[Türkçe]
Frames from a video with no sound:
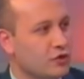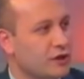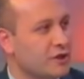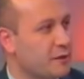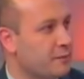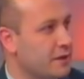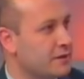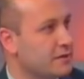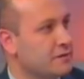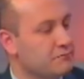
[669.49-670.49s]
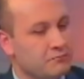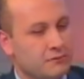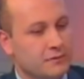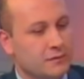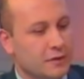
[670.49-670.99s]
onu cezbetmek,
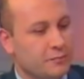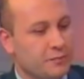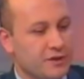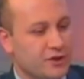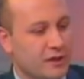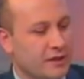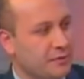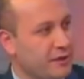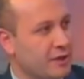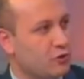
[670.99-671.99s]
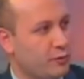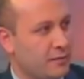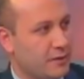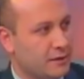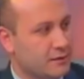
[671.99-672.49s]
e, bir şeyleri bir yere
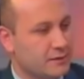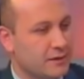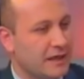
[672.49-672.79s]
toplamak.